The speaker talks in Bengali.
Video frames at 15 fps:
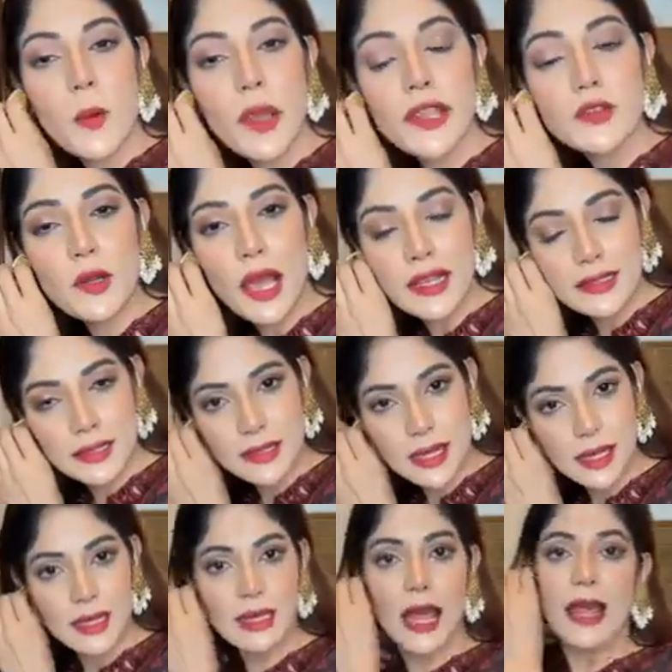সবাই একটু আসতে
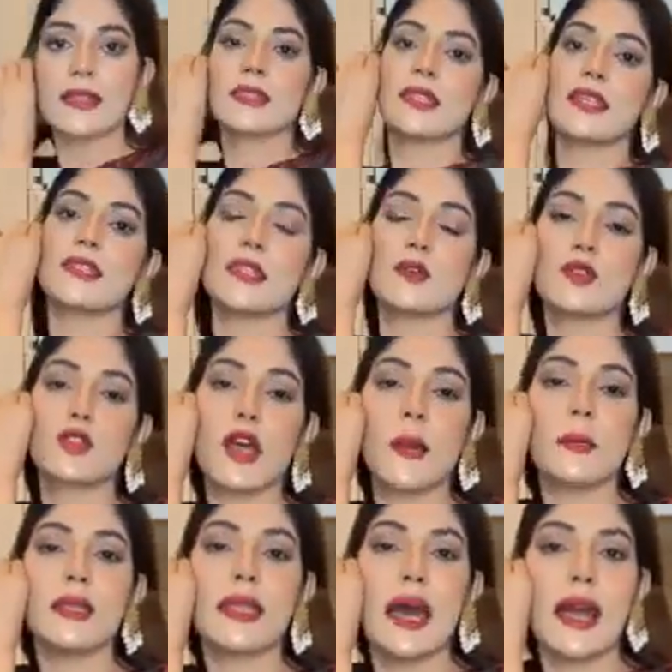থাকেন আজকে যেহেতু
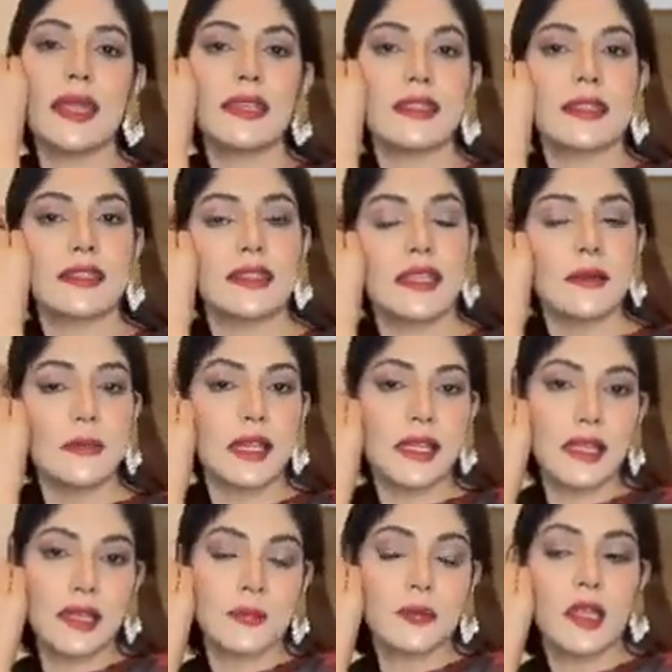আমি নাই ইয়েতে
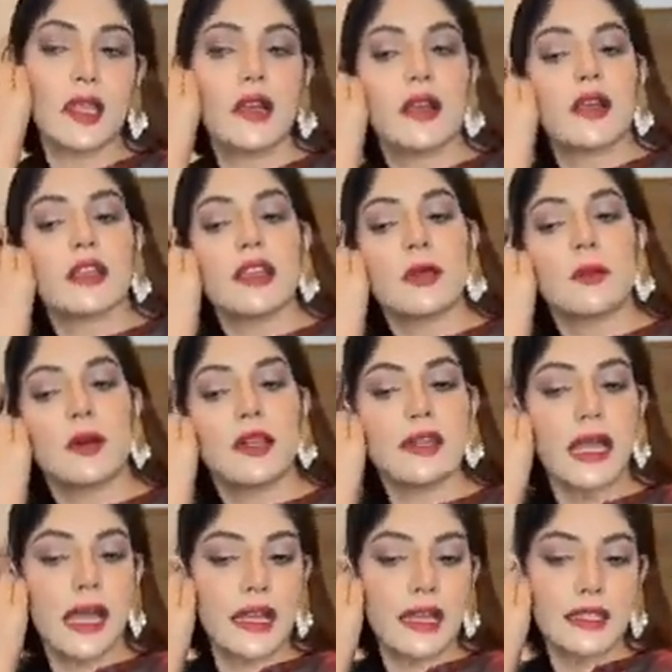মানে কি
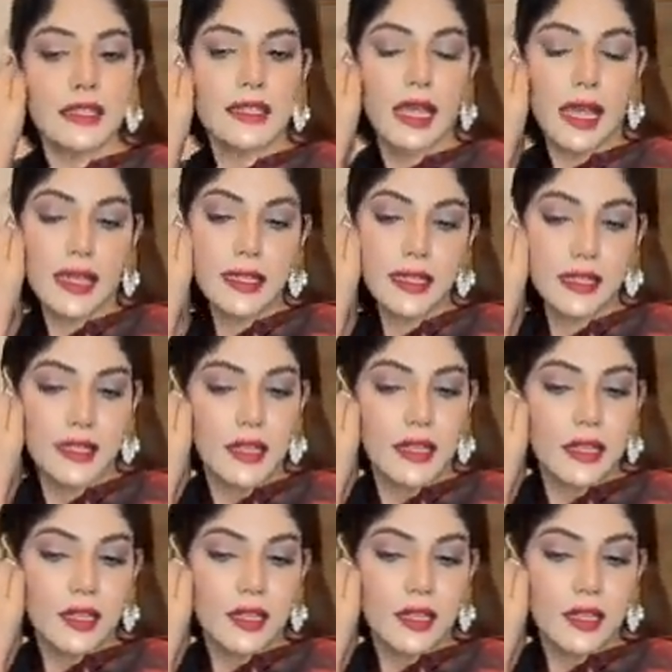বলে ঢাকাতে নাই